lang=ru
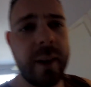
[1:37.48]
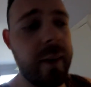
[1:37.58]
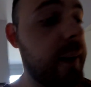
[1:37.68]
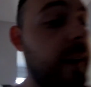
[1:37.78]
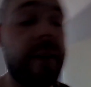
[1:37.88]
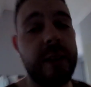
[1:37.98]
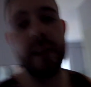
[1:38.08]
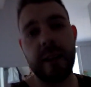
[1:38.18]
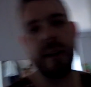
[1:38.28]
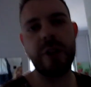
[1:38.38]
наверное, да,
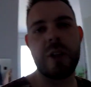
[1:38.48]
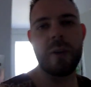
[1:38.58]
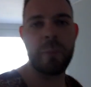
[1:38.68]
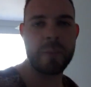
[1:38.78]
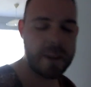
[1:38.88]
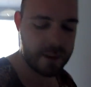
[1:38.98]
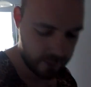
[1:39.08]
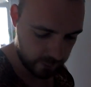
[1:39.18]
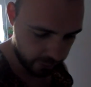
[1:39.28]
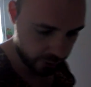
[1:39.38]
все-таки начнем
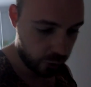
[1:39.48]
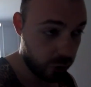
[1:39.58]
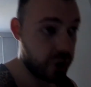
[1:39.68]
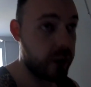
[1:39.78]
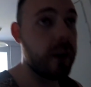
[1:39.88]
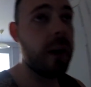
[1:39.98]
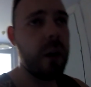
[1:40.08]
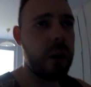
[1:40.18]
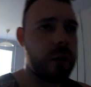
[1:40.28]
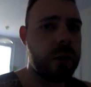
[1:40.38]
с прихожей.
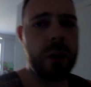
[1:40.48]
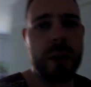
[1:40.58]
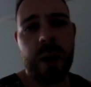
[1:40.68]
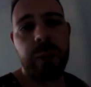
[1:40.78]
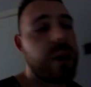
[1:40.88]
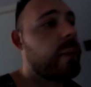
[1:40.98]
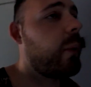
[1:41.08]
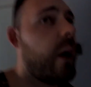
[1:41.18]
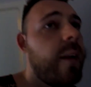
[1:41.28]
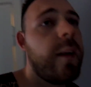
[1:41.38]
Вот так будет
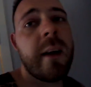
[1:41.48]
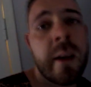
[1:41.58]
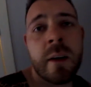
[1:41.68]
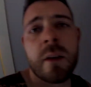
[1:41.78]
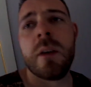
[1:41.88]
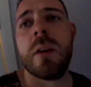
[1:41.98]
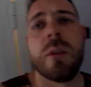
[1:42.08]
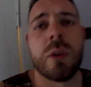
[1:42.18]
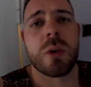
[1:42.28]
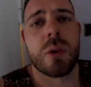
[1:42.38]
правильнее. Вот